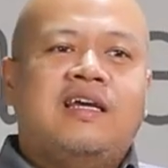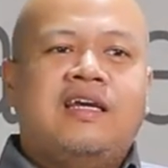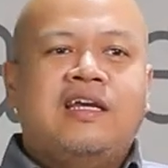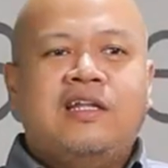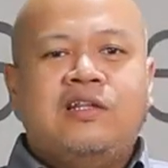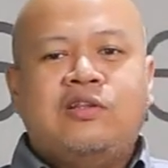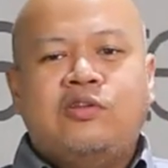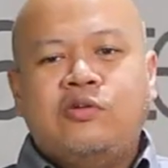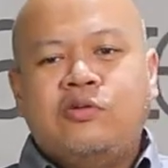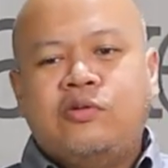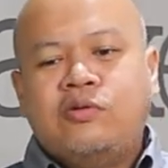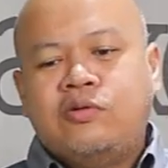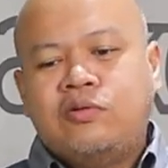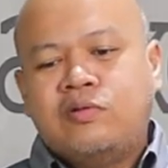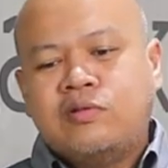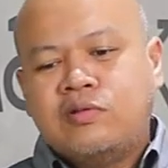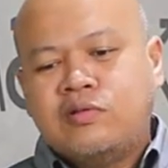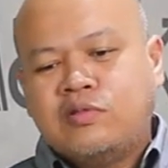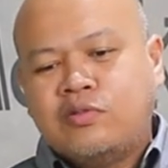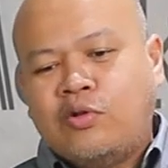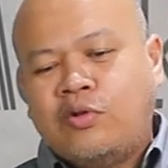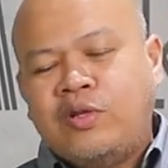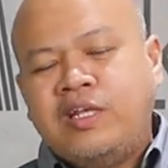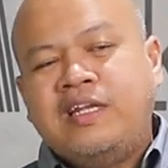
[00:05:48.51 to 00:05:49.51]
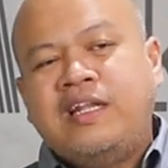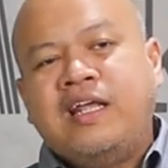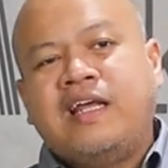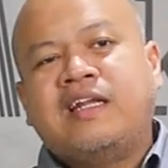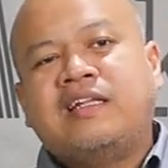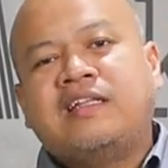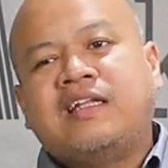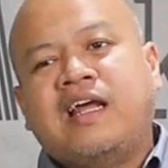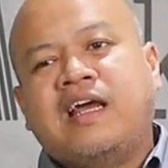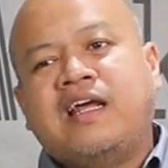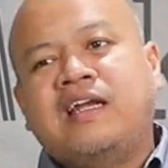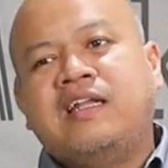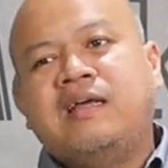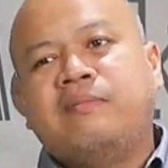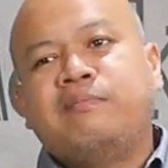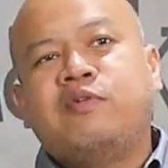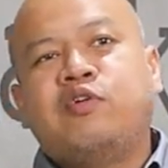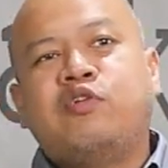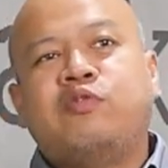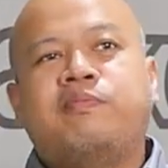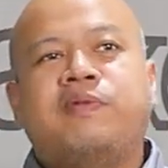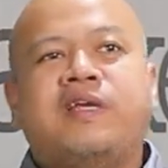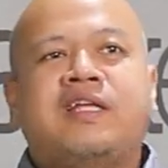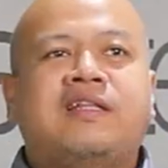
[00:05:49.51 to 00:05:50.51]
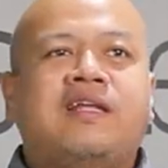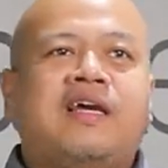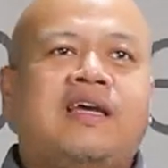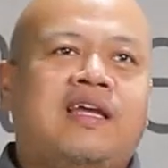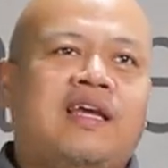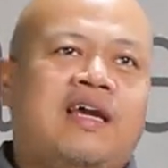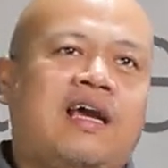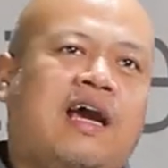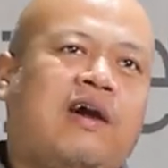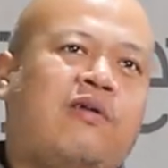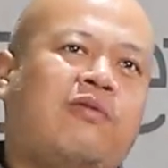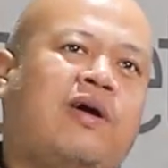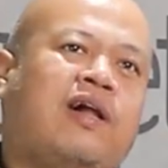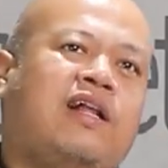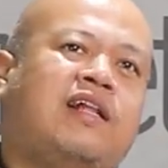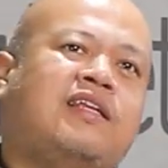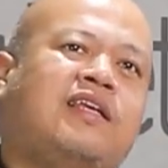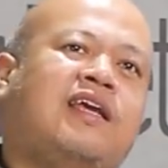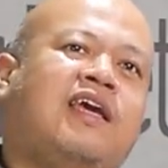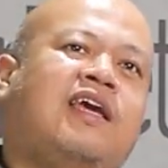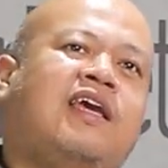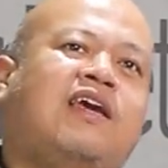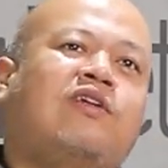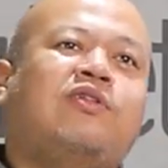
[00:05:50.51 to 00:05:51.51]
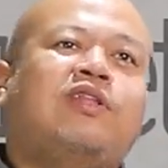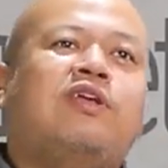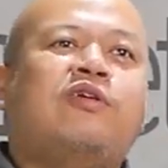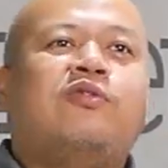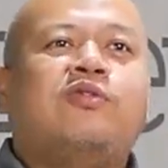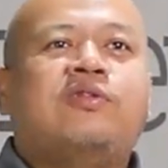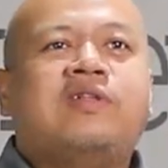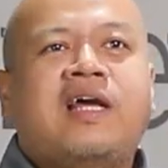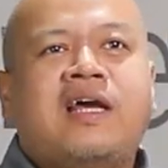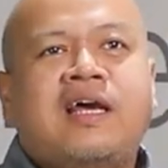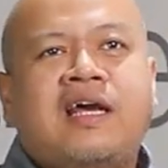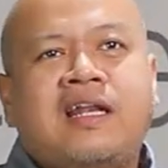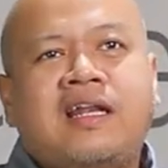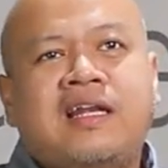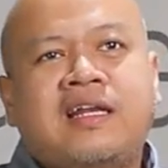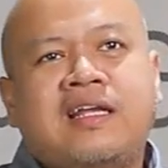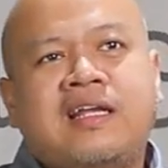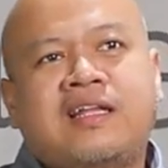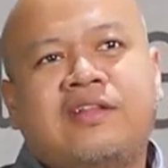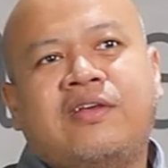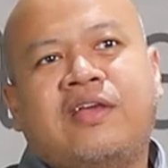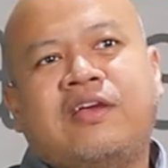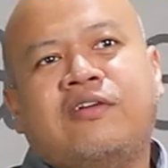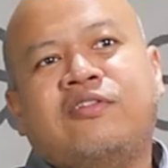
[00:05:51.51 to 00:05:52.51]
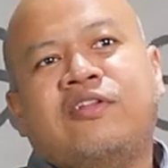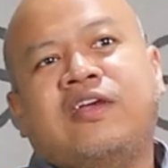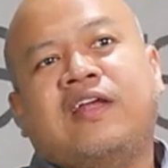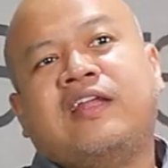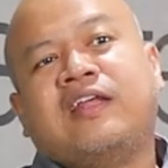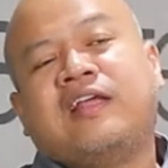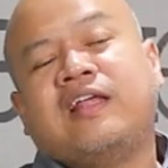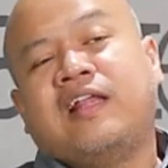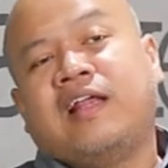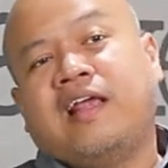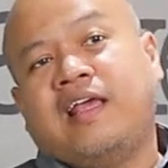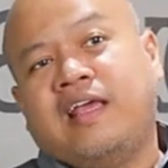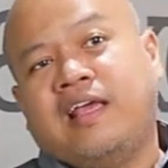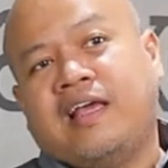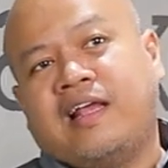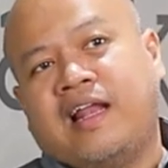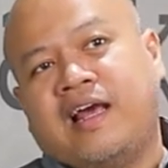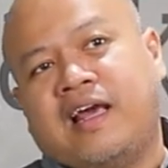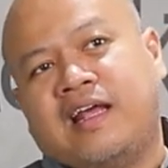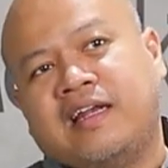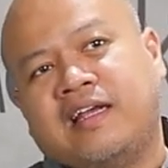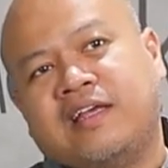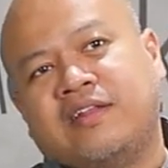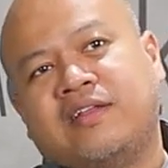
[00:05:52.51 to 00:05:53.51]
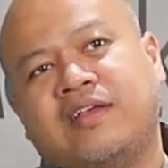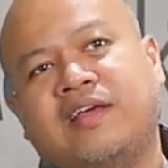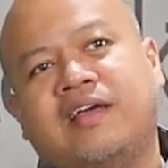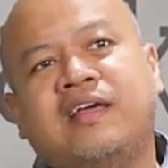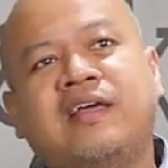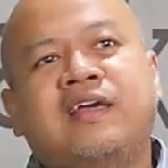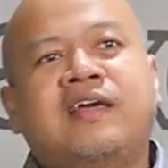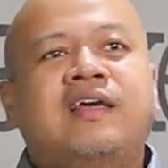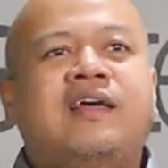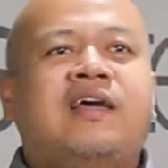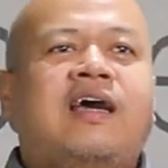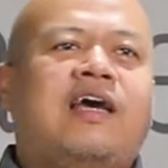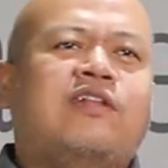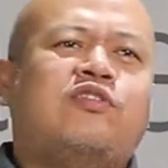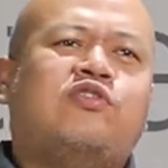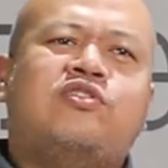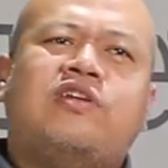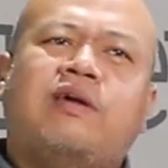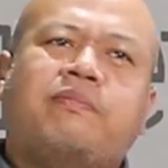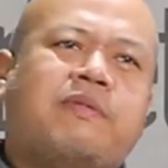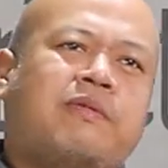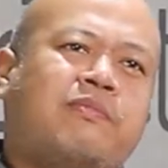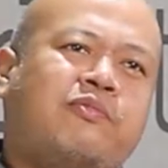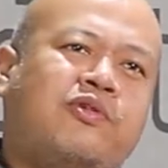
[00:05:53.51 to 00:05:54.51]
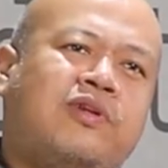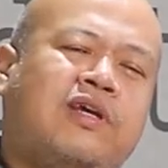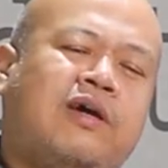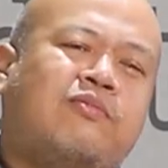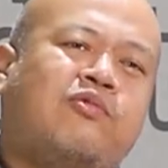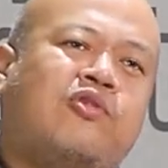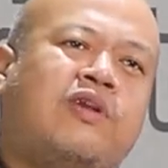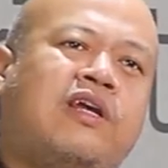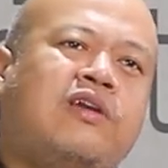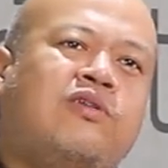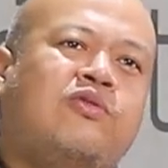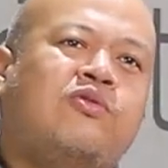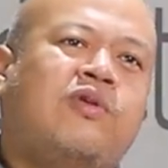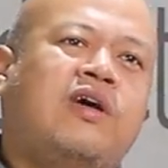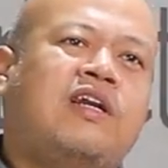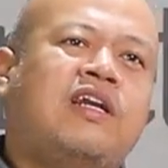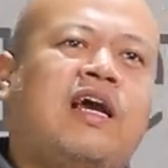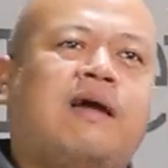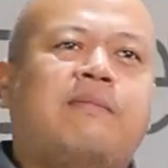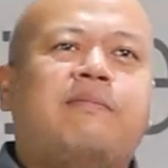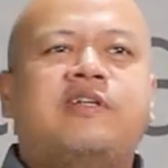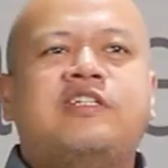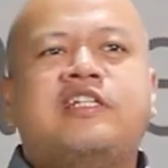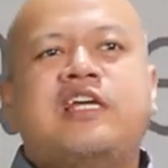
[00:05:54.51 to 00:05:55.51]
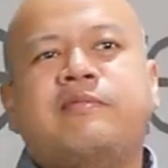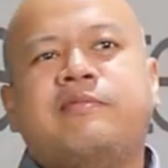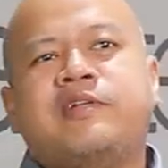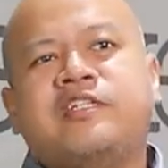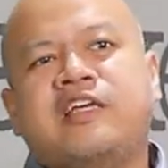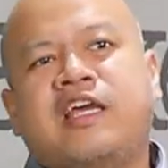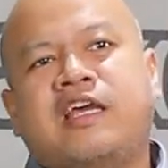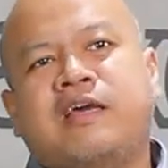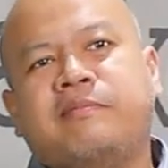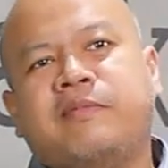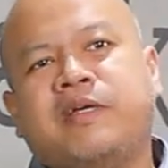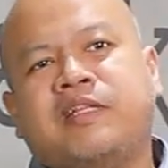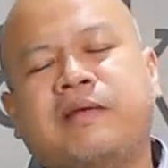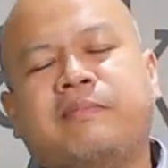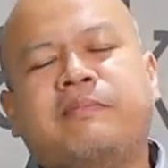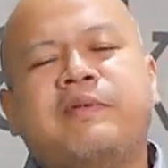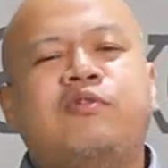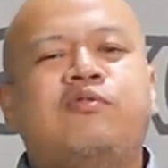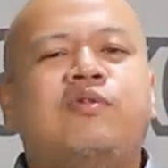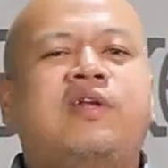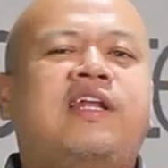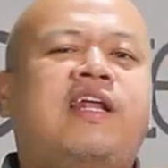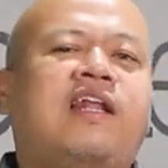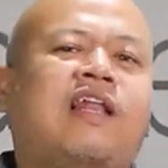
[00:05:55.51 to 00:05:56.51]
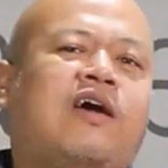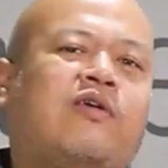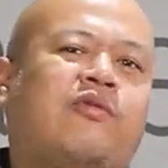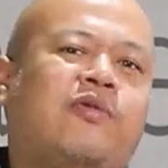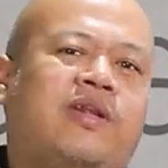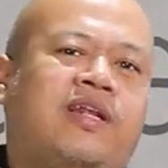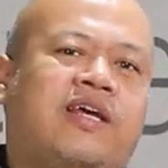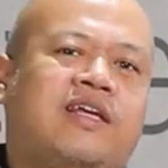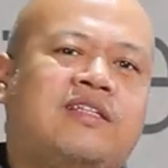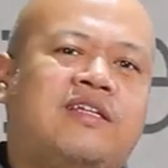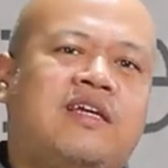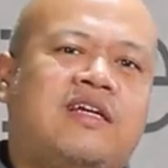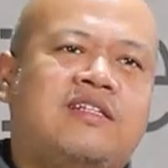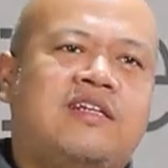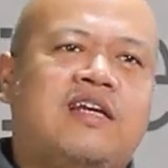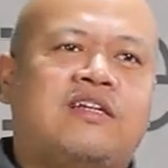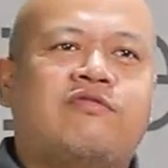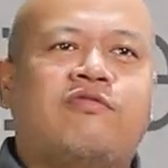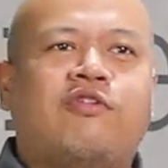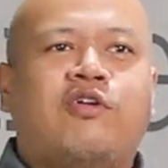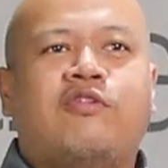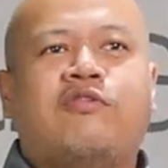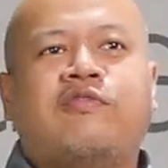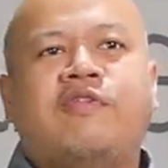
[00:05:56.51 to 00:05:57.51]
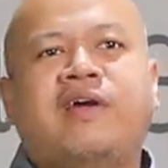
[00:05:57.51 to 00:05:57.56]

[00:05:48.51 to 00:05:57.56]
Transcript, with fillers: itu solidar terhadap grup kita ya. Awalnya ikut-ikutan gitu, ikutan iklan gitu ya. Atau siapapun yang mulai duluan nggak percaya-percaya amat, tapi udah deh lakuin aja just for